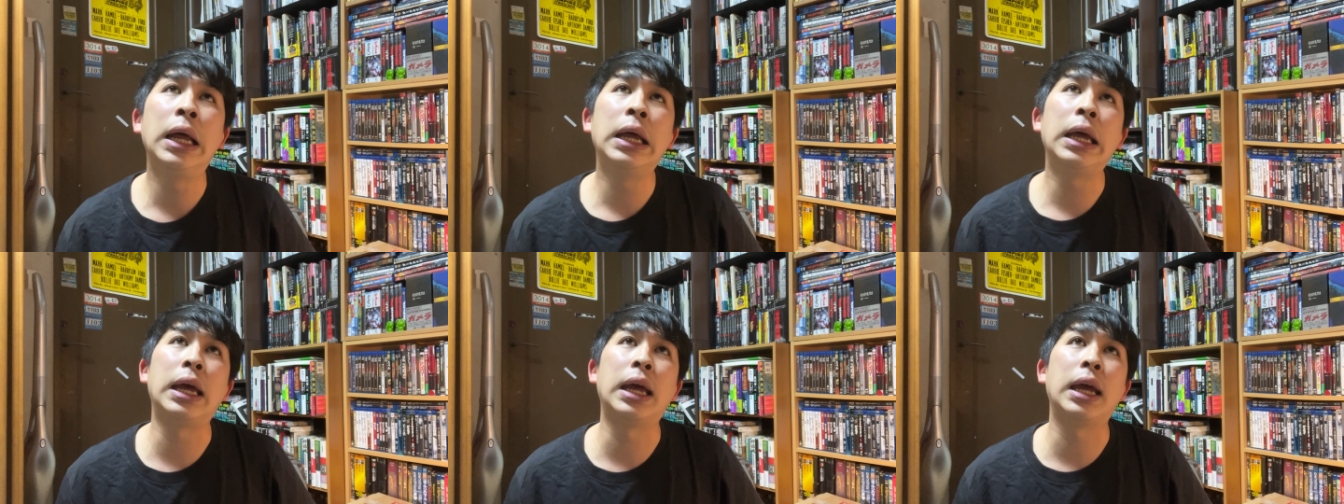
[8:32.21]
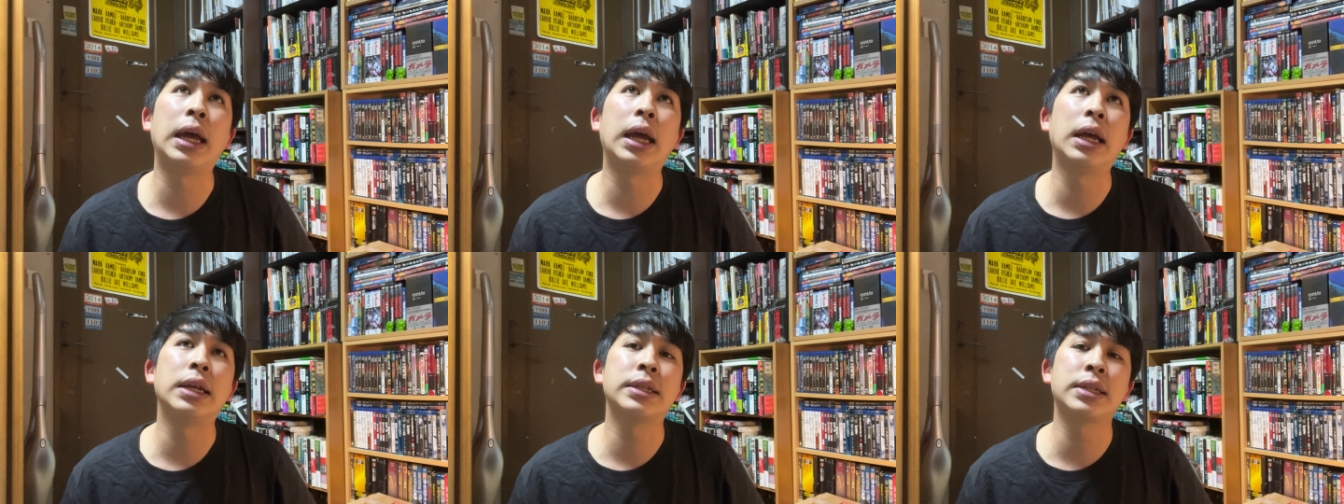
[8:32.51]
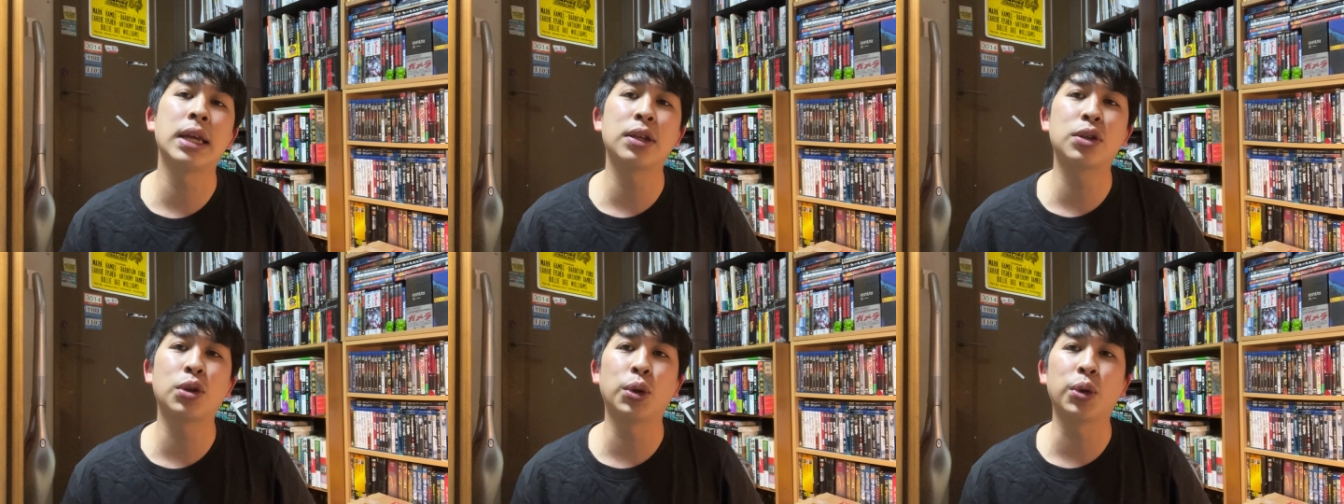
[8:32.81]
えー、
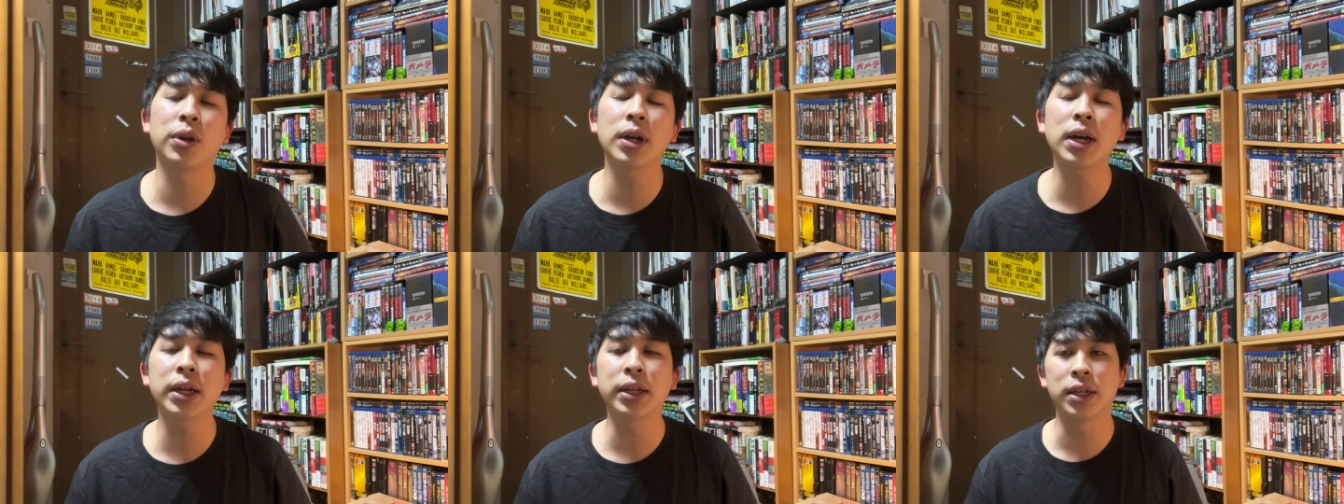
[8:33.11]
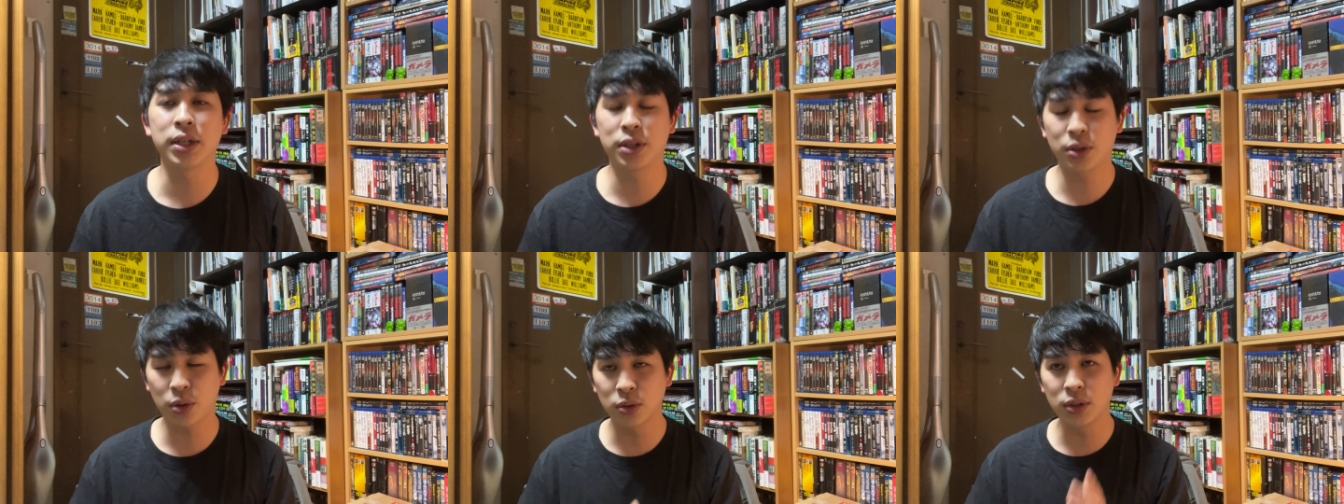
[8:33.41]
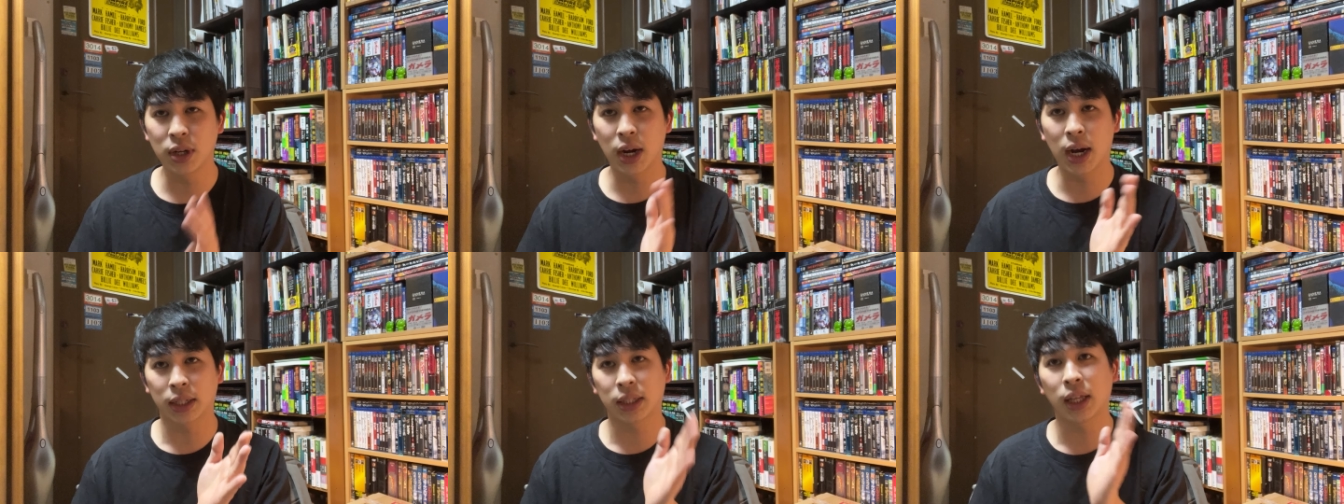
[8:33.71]
セットの中で
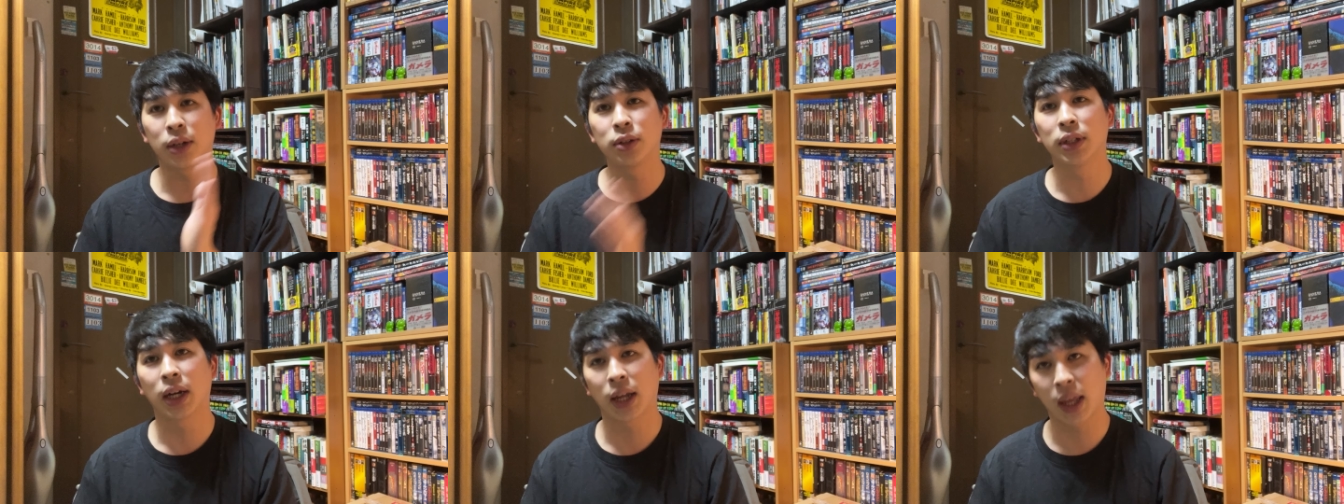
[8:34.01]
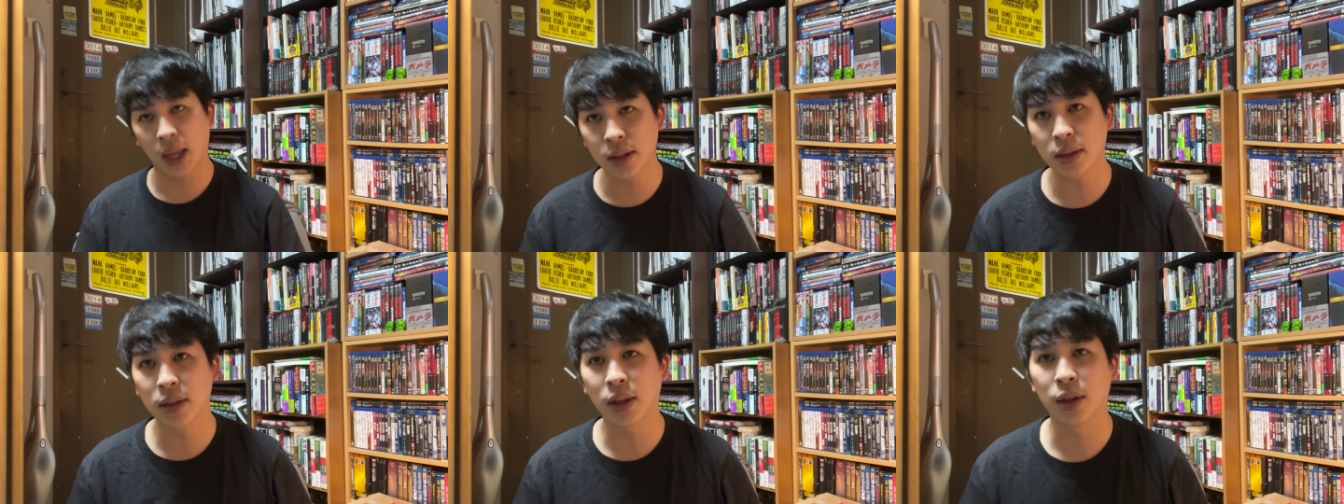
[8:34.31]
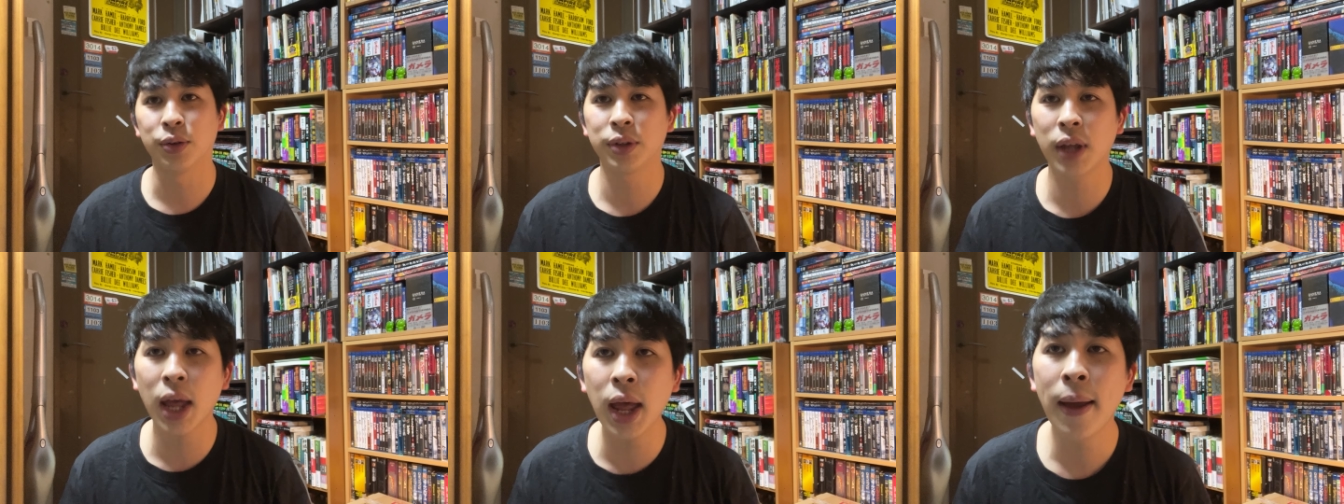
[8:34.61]
ヒッチコックが語るだけってい
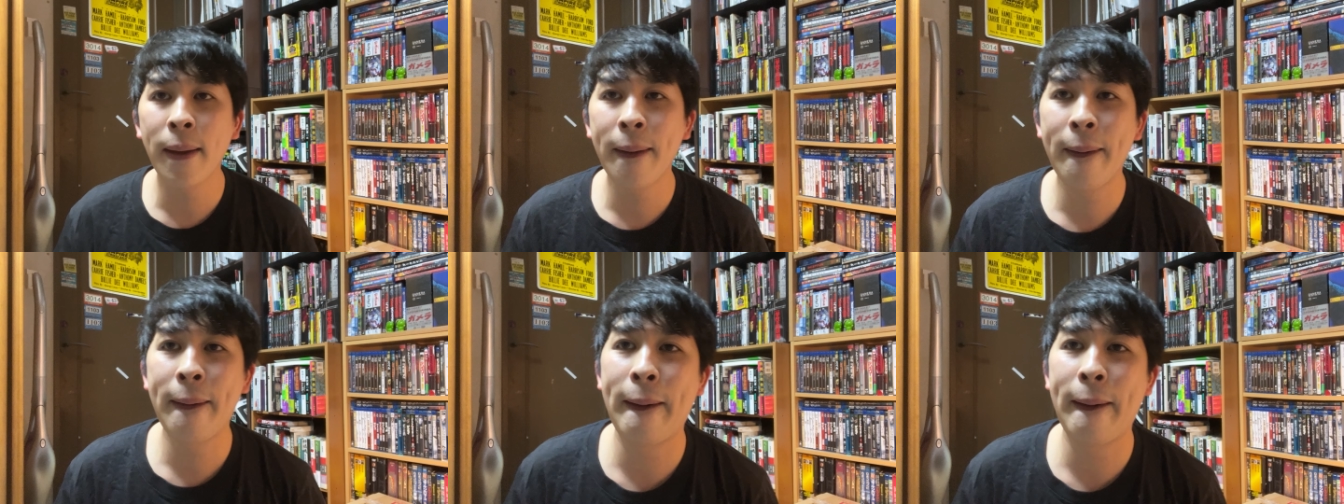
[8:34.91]
うね、